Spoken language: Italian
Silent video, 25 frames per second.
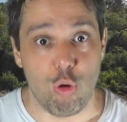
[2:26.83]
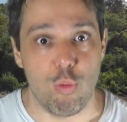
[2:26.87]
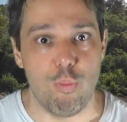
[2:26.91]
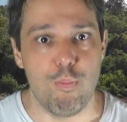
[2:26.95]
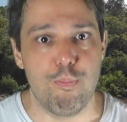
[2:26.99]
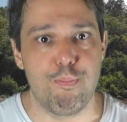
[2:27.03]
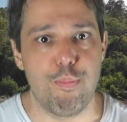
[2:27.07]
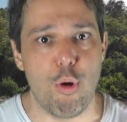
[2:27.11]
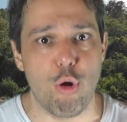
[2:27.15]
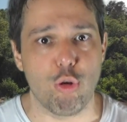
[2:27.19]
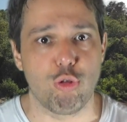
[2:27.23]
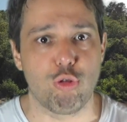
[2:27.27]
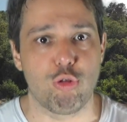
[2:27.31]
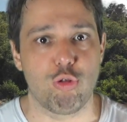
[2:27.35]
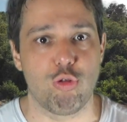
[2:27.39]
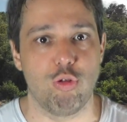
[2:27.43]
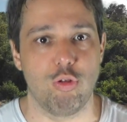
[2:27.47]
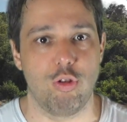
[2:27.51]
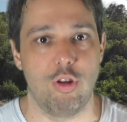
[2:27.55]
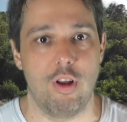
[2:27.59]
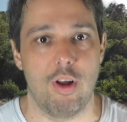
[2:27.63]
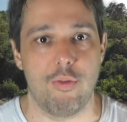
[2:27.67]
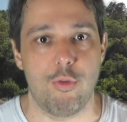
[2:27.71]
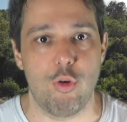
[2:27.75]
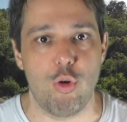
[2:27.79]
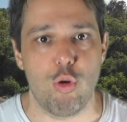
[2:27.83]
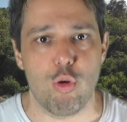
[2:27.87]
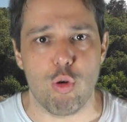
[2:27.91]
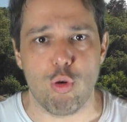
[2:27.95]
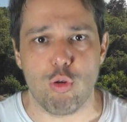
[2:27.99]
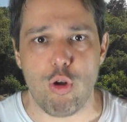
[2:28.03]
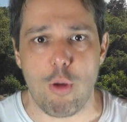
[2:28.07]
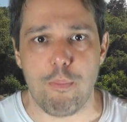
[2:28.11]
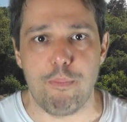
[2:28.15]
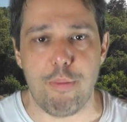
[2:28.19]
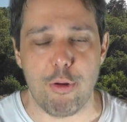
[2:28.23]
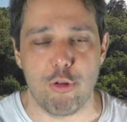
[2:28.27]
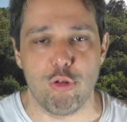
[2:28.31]
un posto di lavoro,
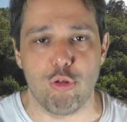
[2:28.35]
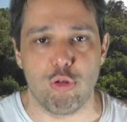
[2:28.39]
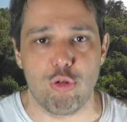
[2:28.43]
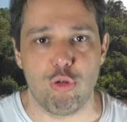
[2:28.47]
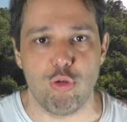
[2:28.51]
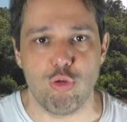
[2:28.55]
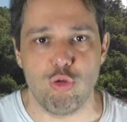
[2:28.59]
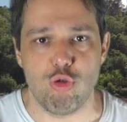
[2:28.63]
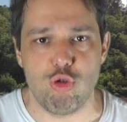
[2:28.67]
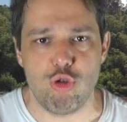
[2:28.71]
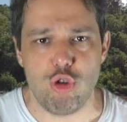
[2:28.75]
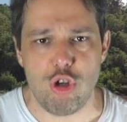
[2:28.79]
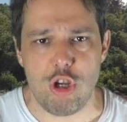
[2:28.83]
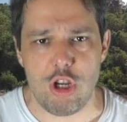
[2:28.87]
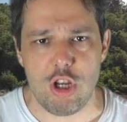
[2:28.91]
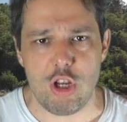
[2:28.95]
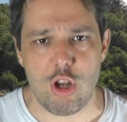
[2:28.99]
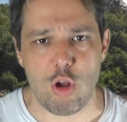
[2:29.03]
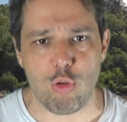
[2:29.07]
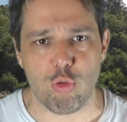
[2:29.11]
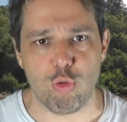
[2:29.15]
una pensioncina,